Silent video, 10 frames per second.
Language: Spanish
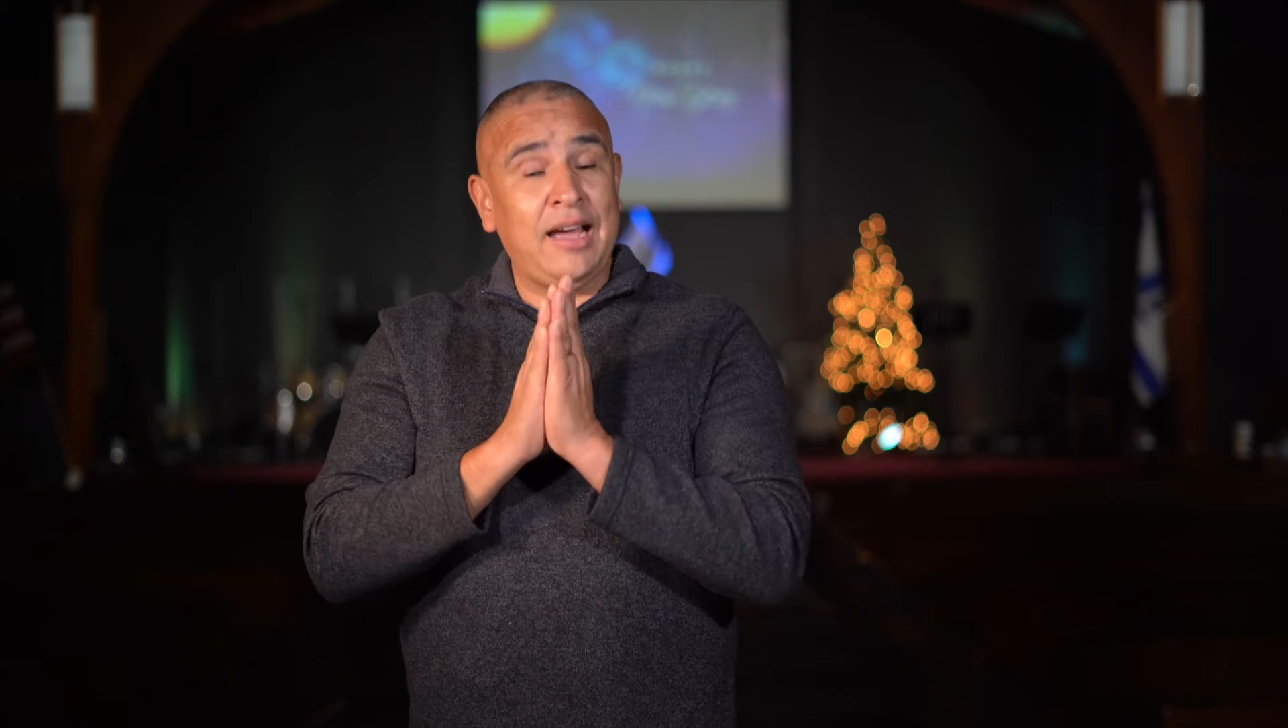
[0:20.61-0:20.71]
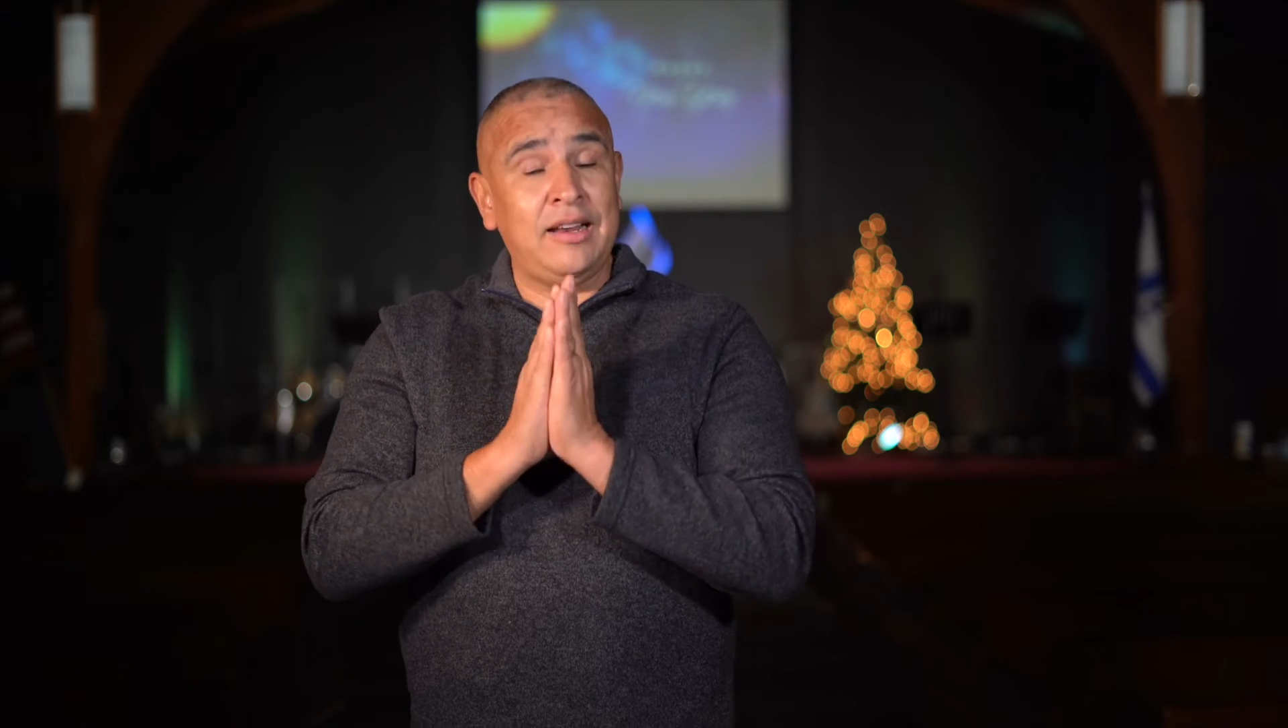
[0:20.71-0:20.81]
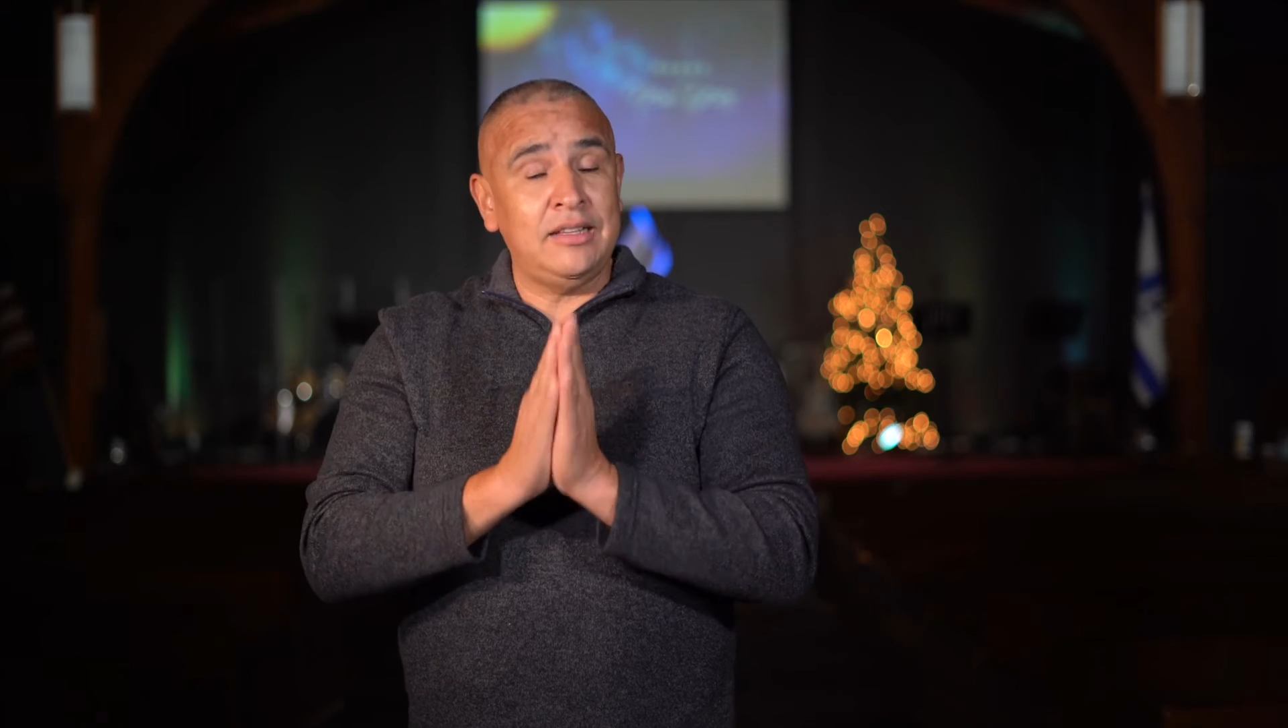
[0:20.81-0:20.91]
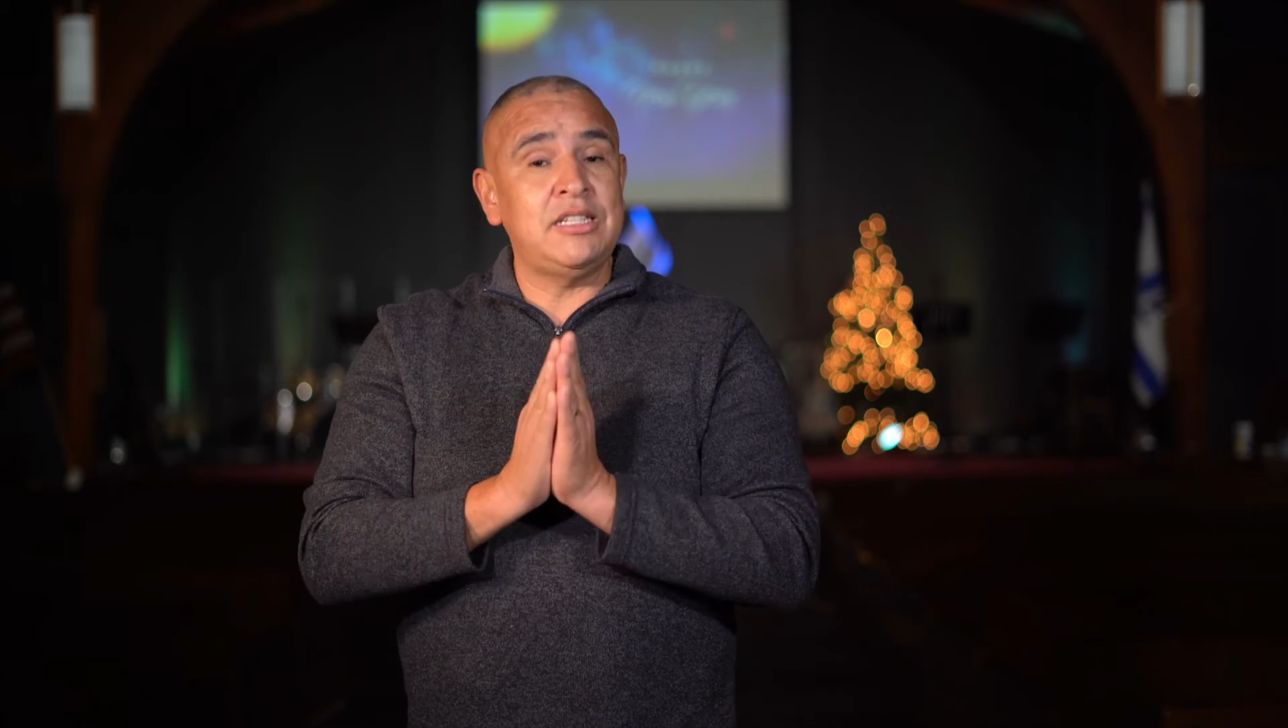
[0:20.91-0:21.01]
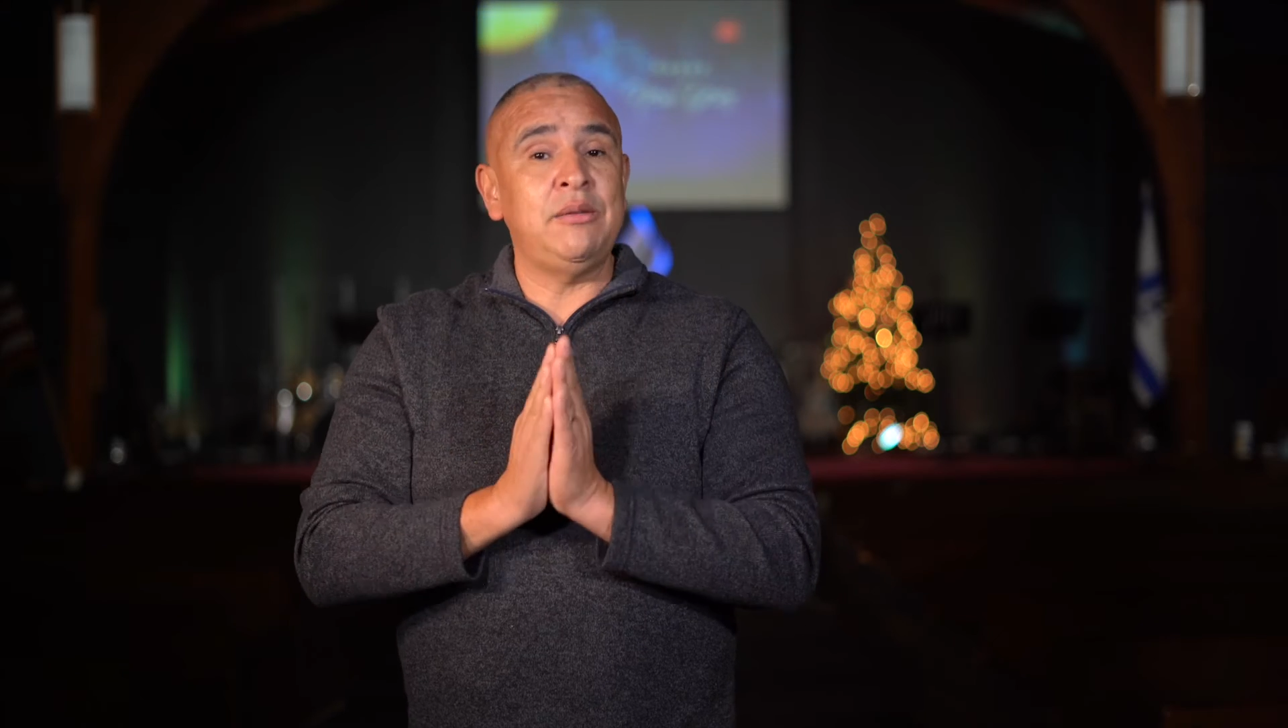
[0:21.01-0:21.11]

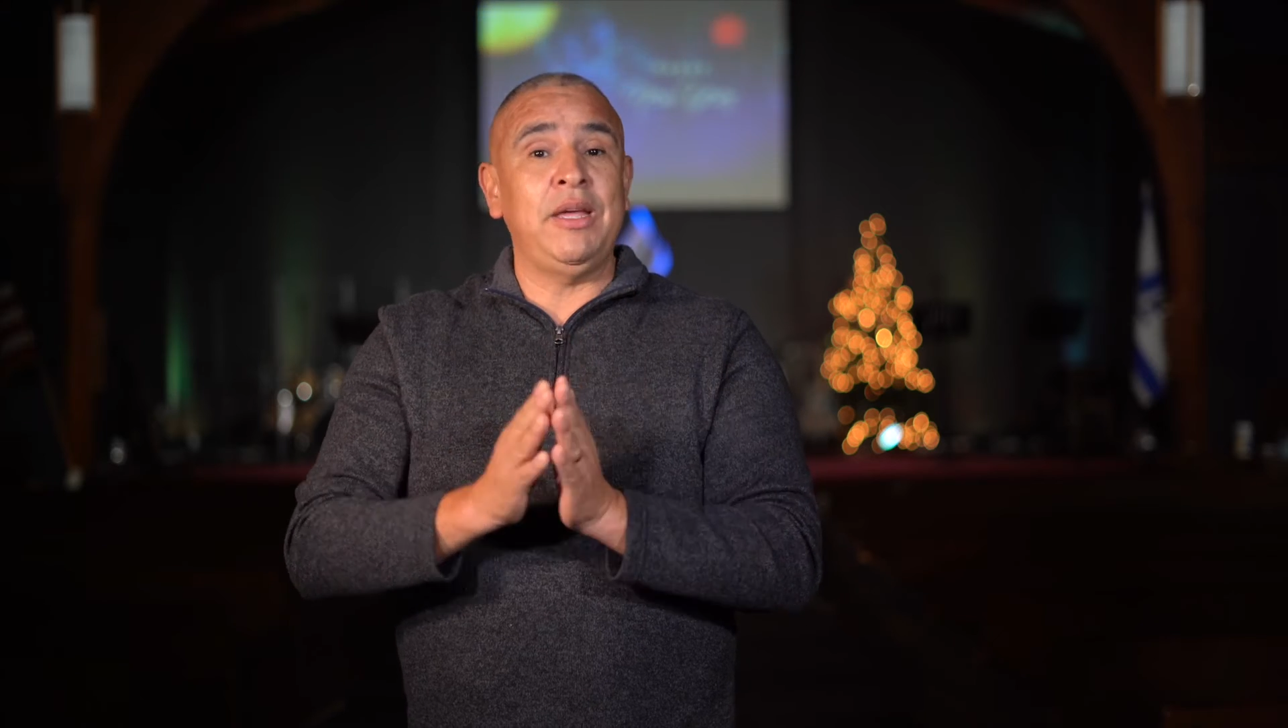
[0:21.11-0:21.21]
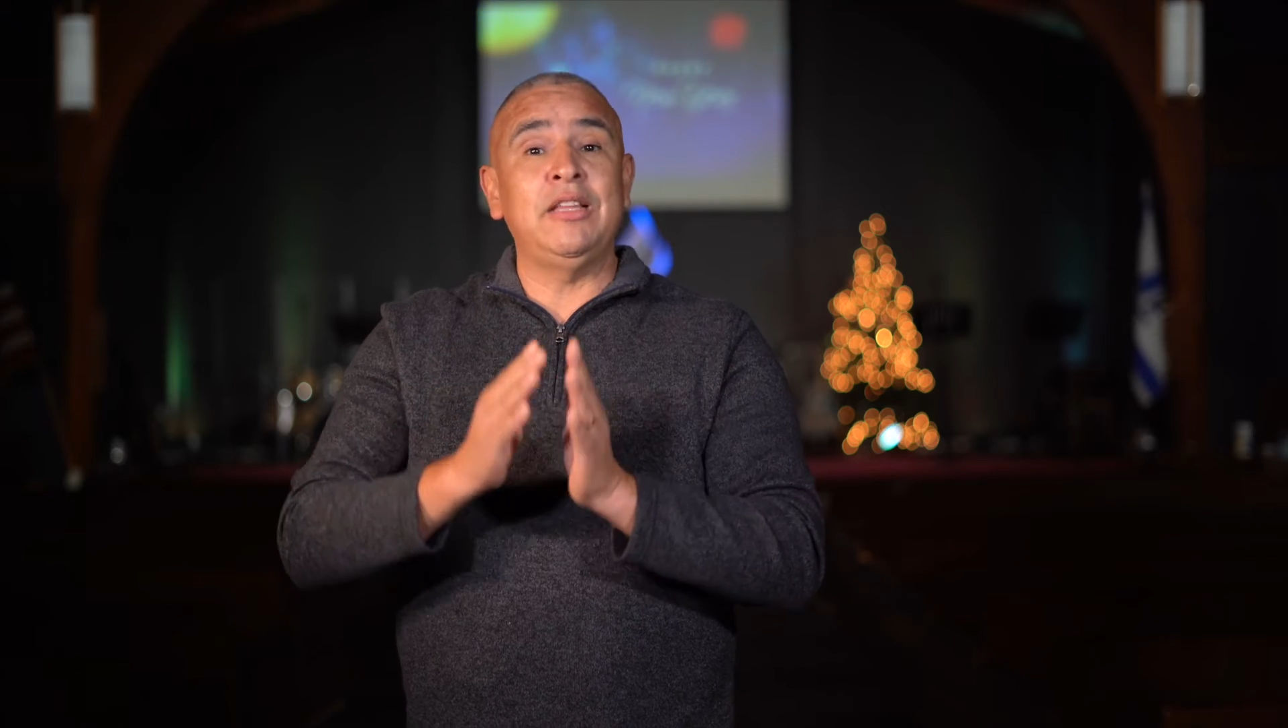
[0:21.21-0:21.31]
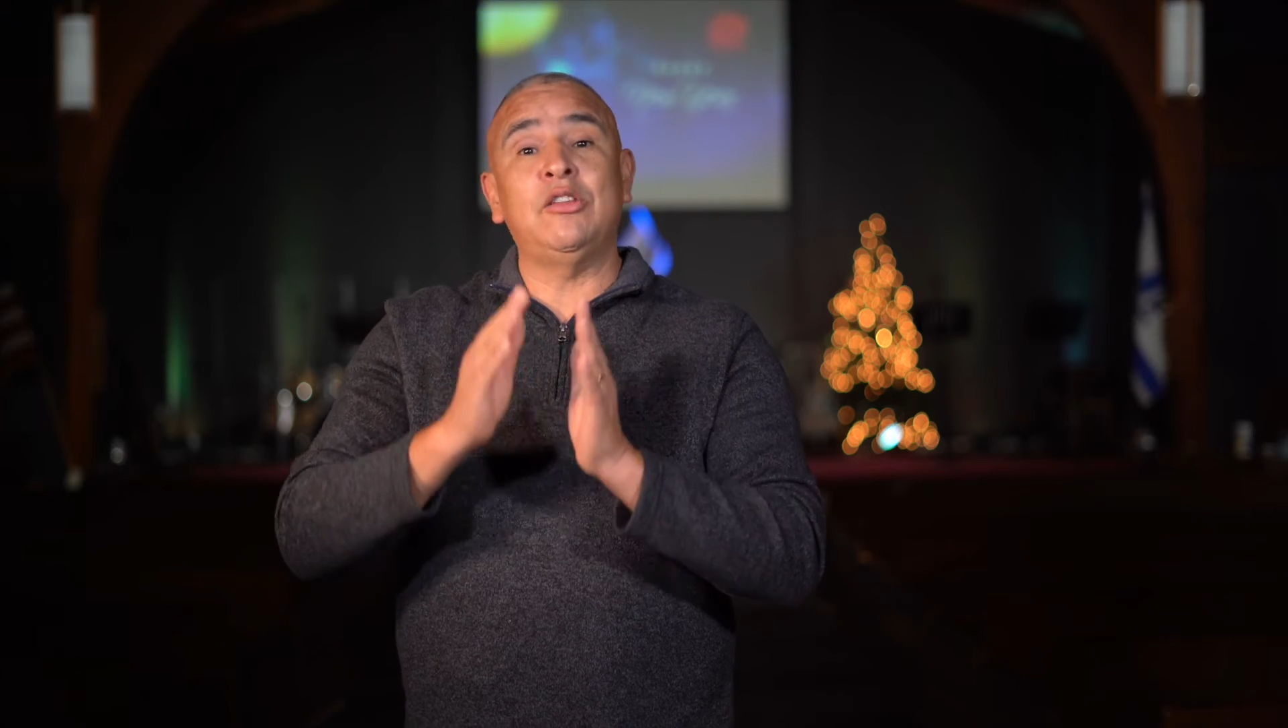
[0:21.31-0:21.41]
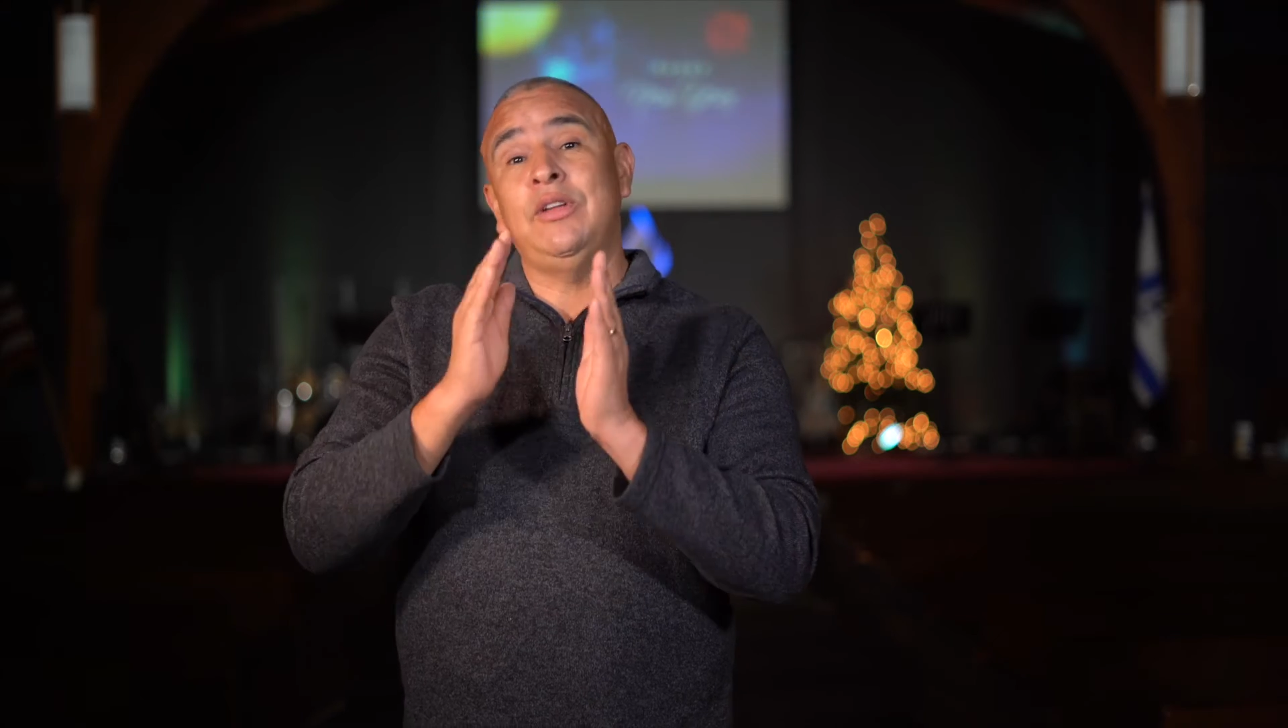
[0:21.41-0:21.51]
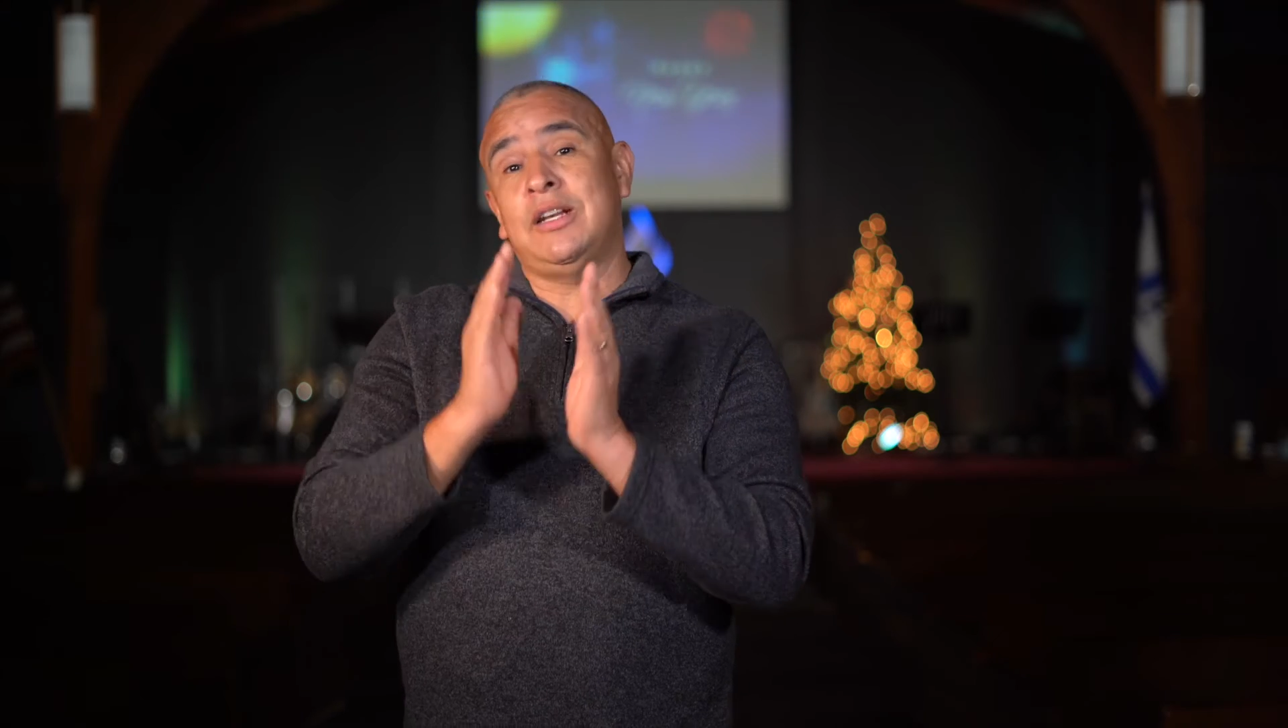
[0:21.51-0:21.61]
agradecimiento